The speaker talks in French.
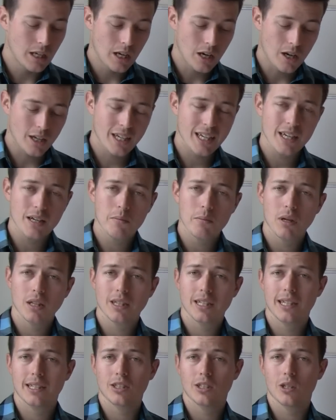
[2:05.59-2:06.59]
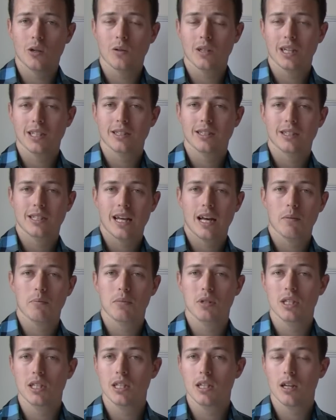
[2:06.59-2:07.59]
OK, bonne question, Christian.
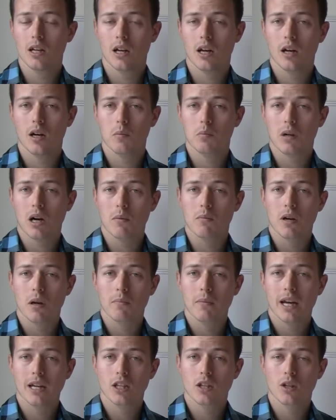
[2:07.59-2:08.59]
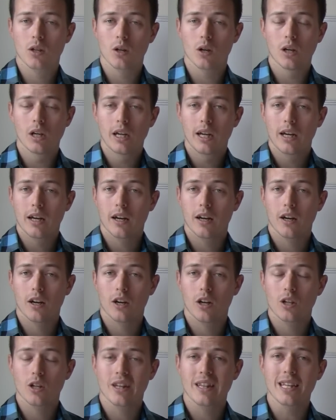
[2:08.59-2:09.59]
Puis euh, probablement qu'il euh,
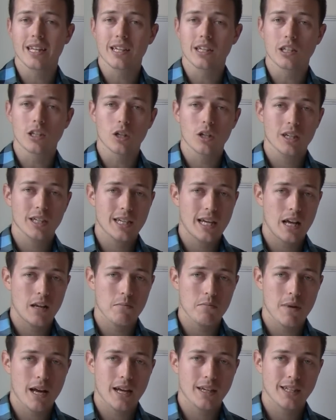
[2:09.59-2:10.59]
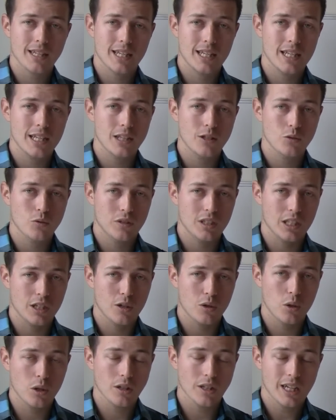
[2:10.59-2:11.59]
y a des gars également qui nous
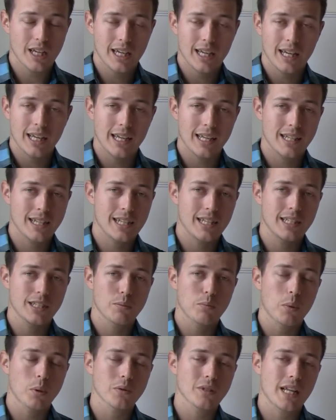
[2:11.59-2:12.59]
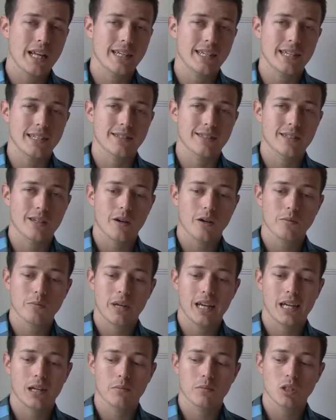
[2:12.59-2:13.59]
écoutent et qui se posent la question.
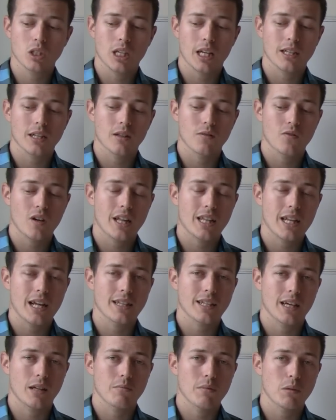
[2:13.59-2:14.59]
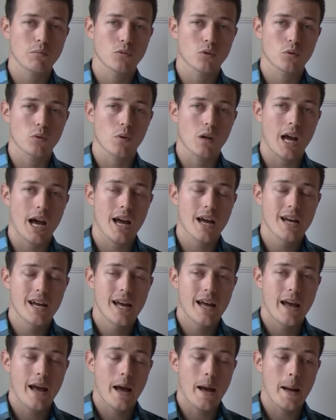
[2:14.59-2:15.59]
mais ben, moi, je suis en train de faire de l'entraînement musculaire.
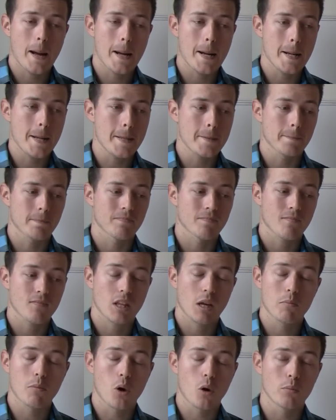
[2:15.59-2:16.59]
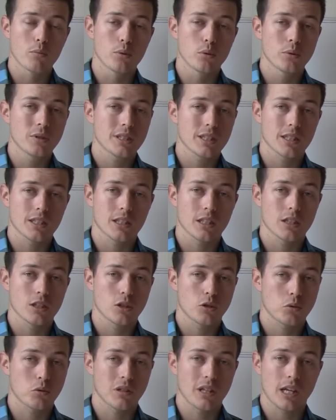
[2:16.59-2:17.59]
Euh, mon but, c'est, je
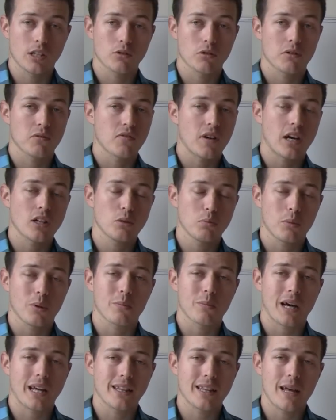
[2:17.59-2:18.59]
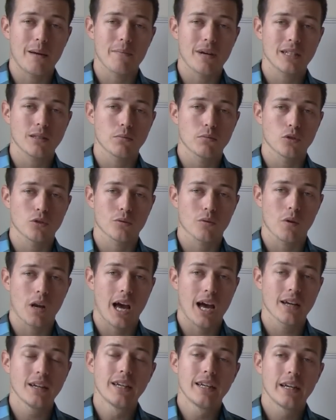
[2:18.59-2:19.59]
suis dans une phase pour prendre de la masse
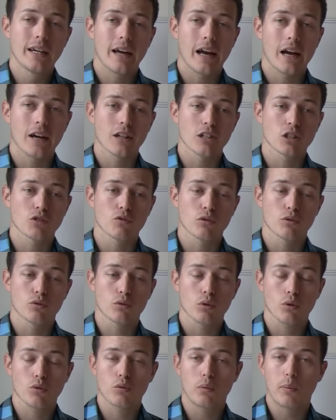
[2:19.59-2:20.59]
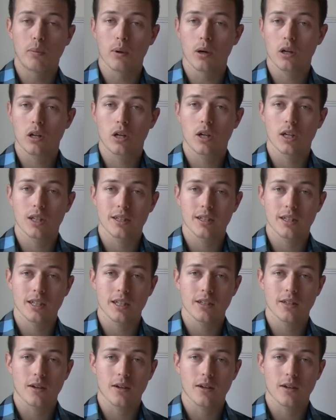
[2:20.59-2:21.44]
musculaire. Euh, je ne veux surtout pas coter.